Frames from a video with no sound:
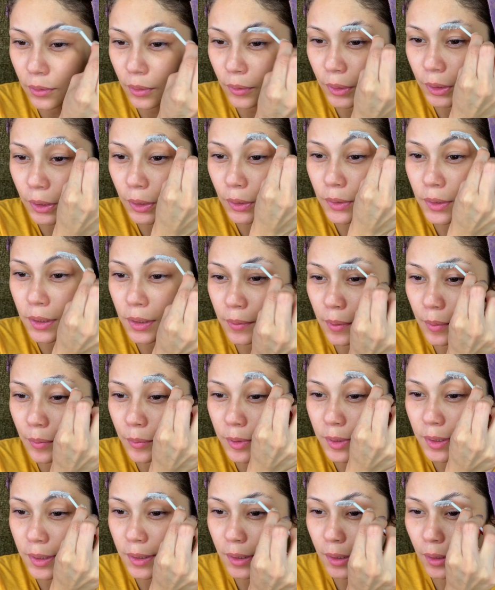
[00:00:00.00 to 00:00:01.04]
luego entonces
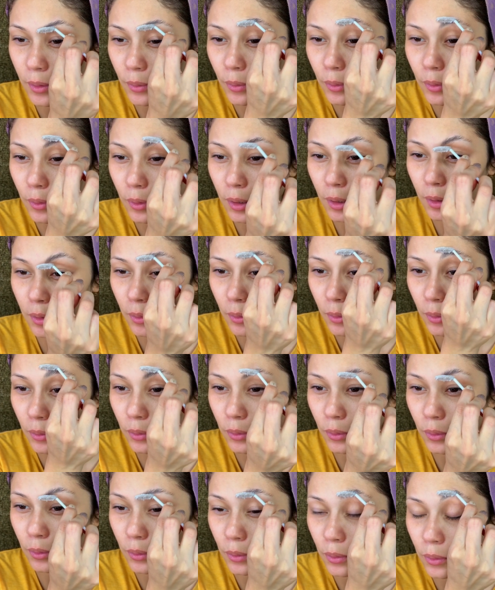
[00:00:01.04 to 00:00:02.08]
vamos a estar colocando
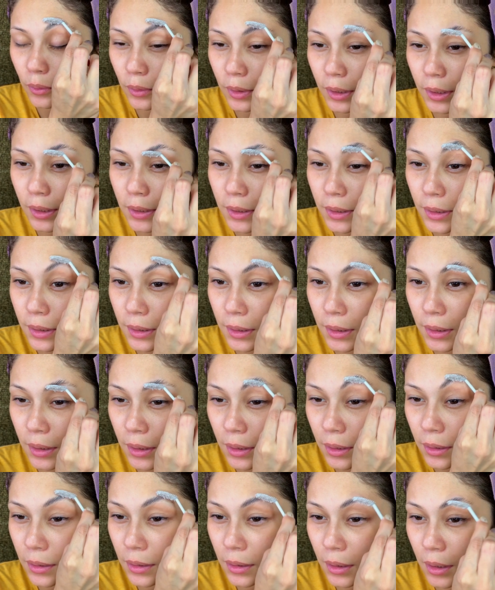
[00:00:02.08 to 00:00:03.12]
todo lo que es el
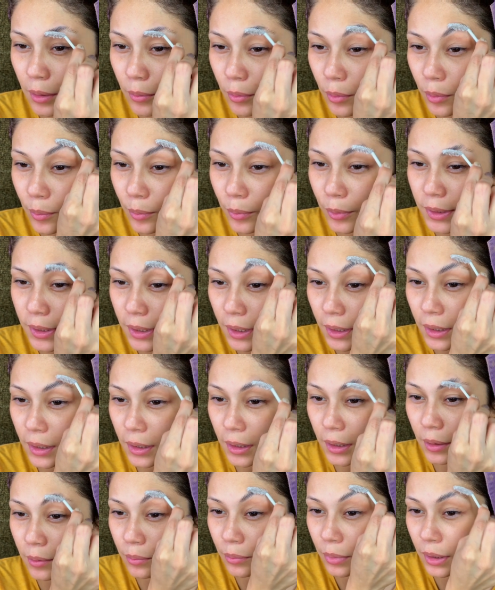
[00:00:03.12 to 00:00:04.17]
jabón pues
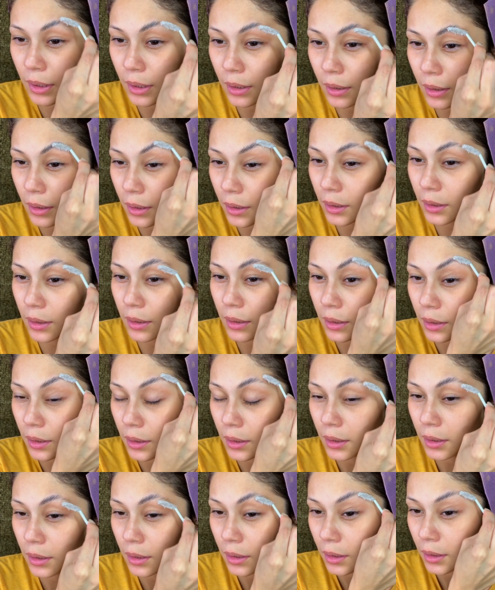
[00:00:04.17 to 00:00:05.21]
aquí bien
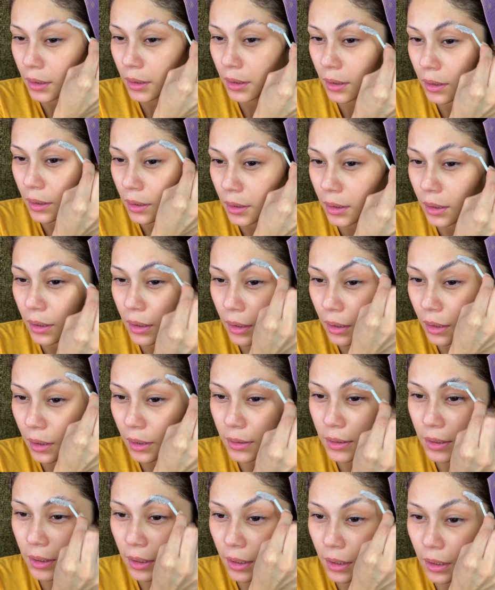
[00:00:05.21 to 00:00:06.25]

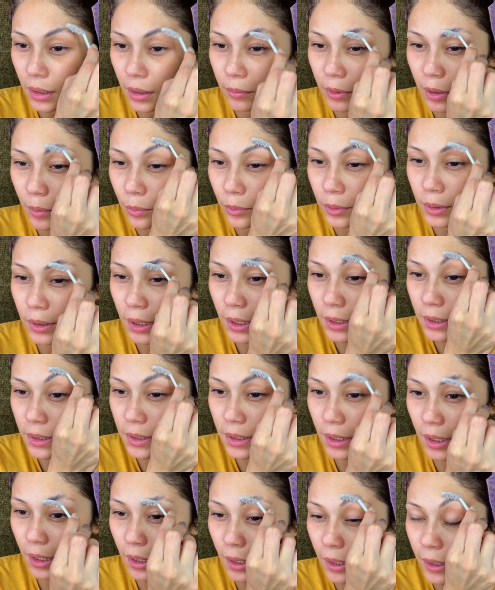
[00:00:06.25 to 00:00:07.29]
hacia arriba pues la
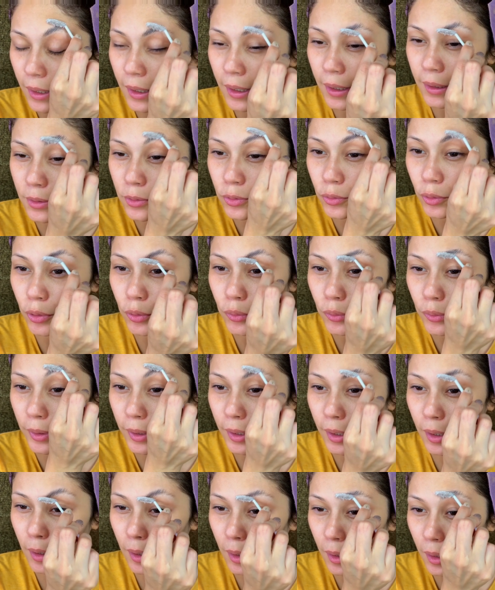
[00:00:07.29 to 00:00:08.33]
ceja. Esto
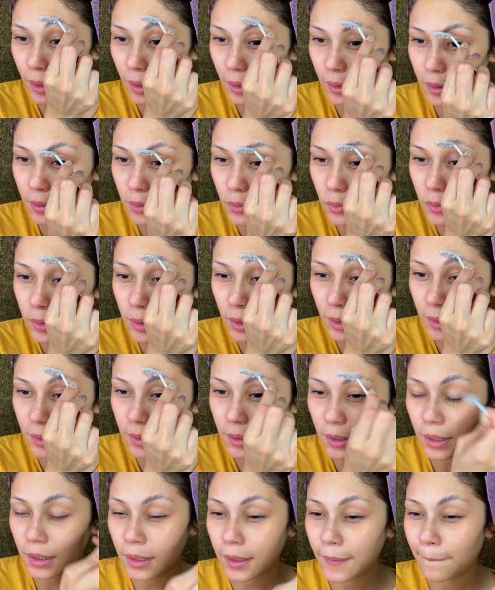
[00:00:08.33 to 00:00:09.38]
ayudará a que sus cejas
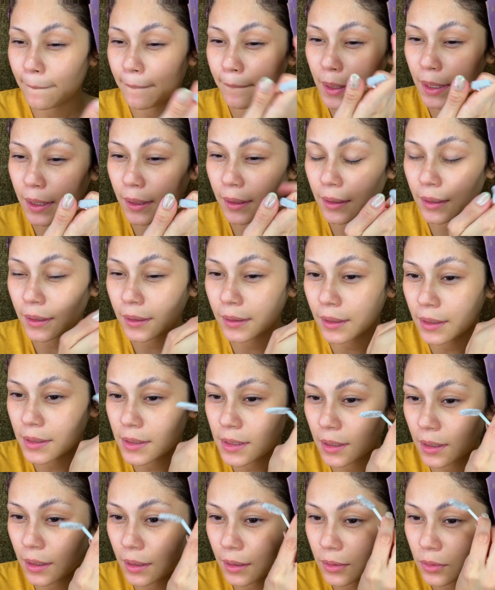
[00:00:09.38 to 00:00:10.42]
se queden bien
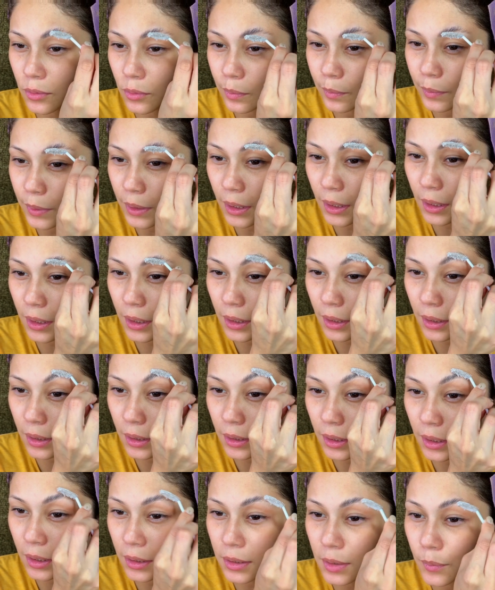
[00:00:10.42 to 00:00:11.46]
quietas en su piel
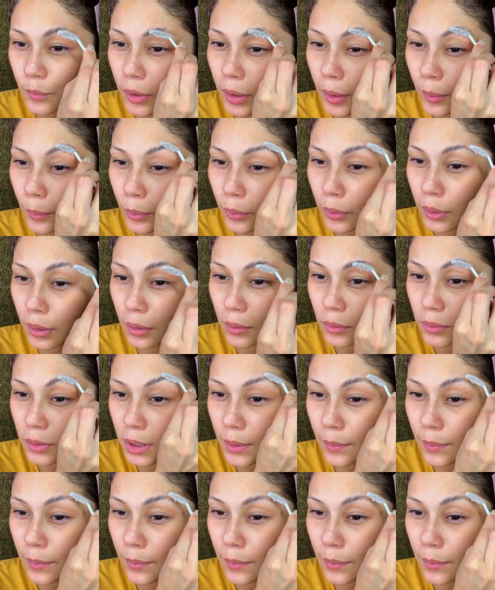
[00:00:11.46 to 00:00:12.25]
y así puedan poner los